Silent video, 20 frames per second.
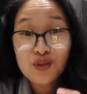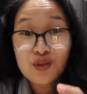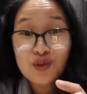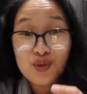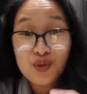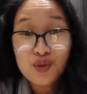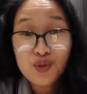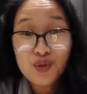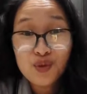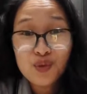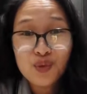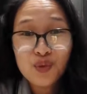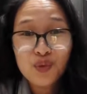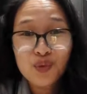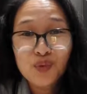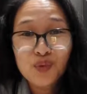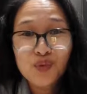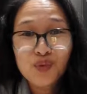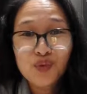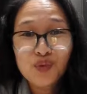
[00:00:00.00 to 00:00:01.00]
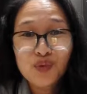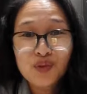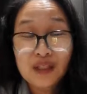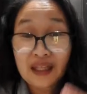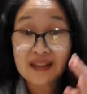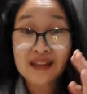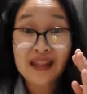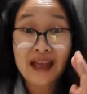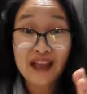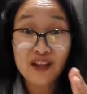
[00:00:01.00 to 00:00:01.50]
to you.
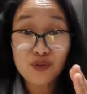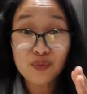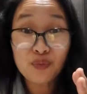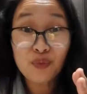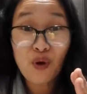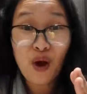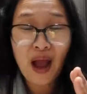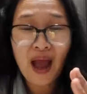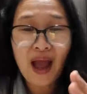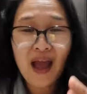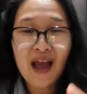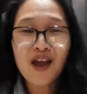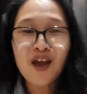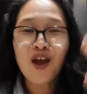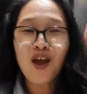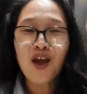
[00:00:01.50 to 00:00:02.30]
Tandaan niyo po ha,